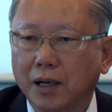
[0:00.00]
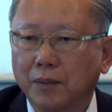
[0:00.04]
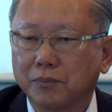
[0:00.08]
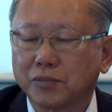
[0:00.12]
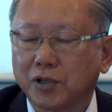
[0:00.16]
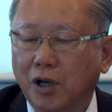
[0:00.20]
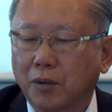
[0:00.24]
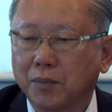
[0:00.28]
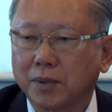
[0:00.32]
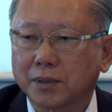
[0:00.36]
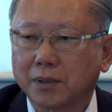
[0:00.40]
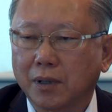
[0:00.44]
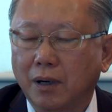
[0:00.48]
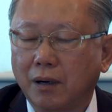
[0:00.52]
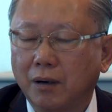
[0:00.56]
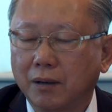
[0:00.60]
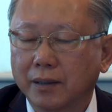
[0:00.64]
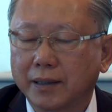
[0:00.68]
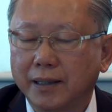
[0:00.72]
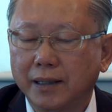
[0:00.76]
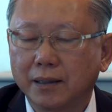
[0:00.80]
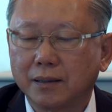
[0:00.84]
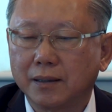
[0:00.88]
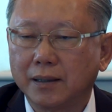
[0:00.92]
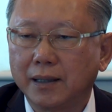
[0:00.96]
กับสปท.
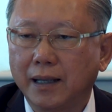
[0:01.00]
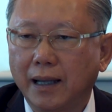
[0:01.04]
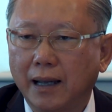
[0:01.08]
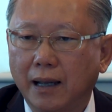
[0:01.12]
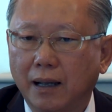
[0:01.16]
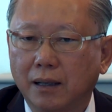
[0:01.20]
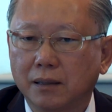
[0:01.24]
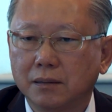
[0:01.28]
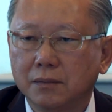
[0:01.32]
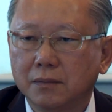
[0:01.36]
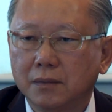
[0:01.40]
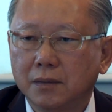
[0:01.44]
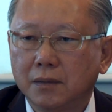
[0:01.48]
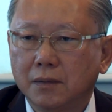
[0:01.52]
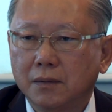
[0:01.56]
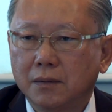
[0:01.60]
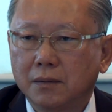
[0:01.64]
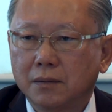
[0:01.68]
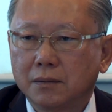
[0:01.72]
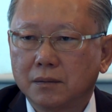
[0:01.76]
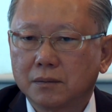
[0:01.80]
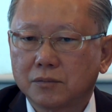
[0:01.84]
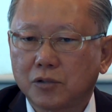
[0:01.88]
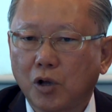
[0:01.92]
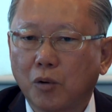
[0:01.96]
คิดเนี่ย
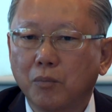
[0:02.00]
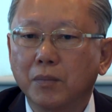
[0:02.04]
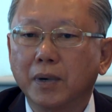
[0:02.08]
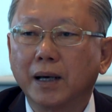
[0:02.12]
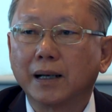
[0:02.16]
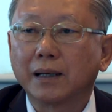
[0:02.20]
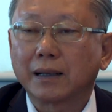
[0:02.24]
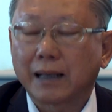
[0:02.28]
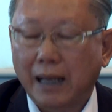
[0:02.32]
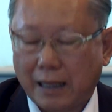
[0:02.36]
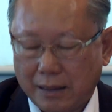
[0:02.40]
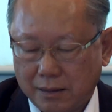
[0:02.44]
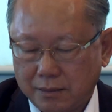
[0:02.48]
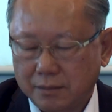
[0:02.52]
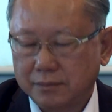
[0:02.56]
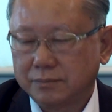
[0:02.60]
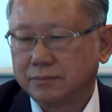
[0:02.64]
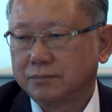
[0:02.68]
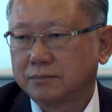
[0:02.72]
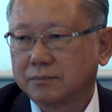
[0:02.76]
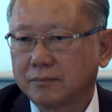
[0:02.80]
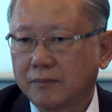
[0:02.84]
ต้องเหมือนกัน